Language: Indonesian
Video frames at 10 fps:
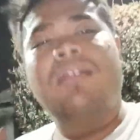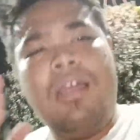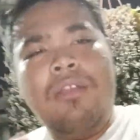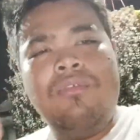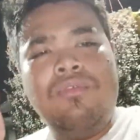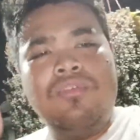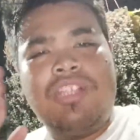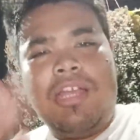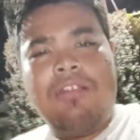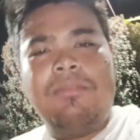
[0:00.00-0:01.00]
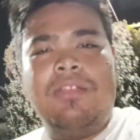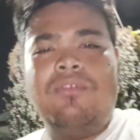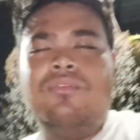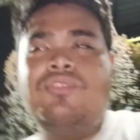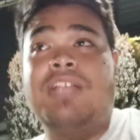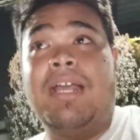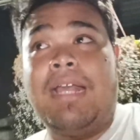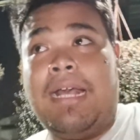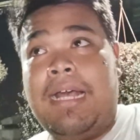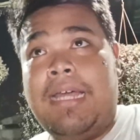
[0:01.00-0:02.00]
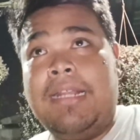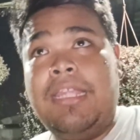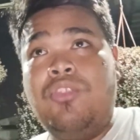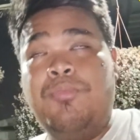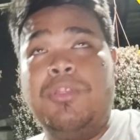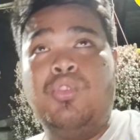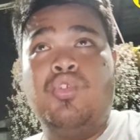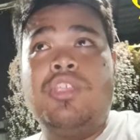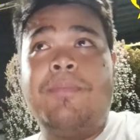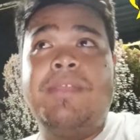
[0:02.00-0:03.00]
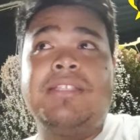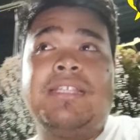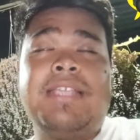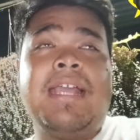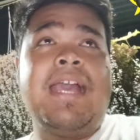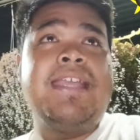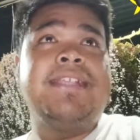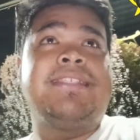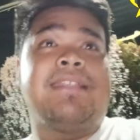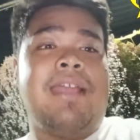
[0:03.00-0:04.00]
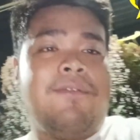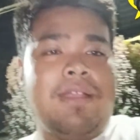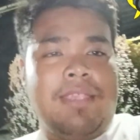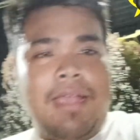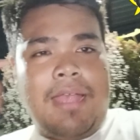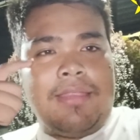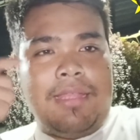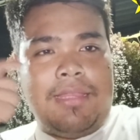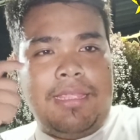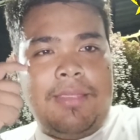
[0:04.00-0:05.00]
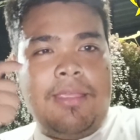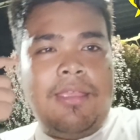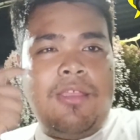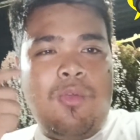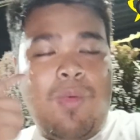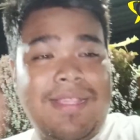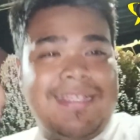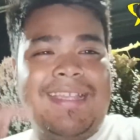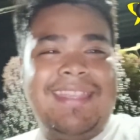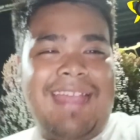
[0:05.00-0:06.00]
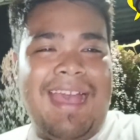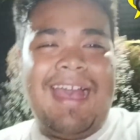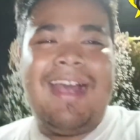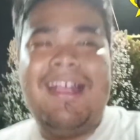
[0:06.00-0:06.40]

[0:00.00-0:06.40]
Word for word: kalau kutu jarum dan kutu jangkar itu bentuknya biasanya kayak jerawat yang ada di wajah kita